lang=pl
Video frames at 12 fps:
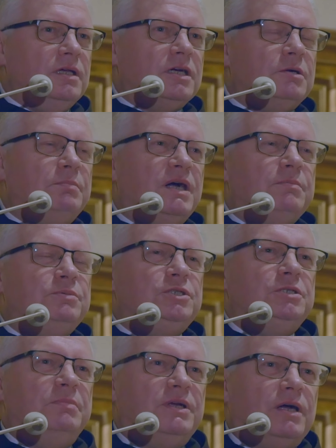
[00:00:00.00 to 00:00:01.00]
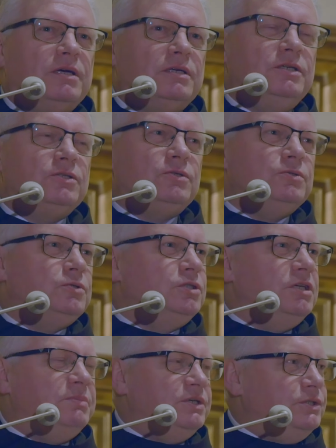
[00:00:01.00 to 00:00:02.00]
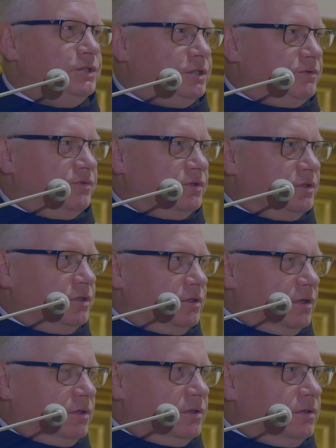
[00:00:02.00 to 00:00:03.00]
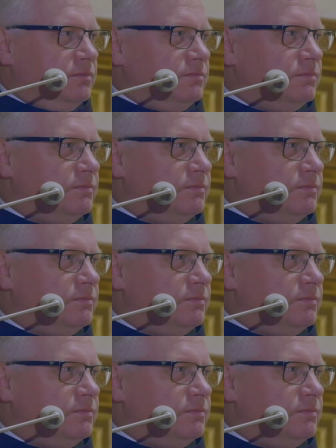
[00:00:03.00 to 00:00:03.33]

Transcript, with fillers: jak babci braknie, to już nie będzie wigilii.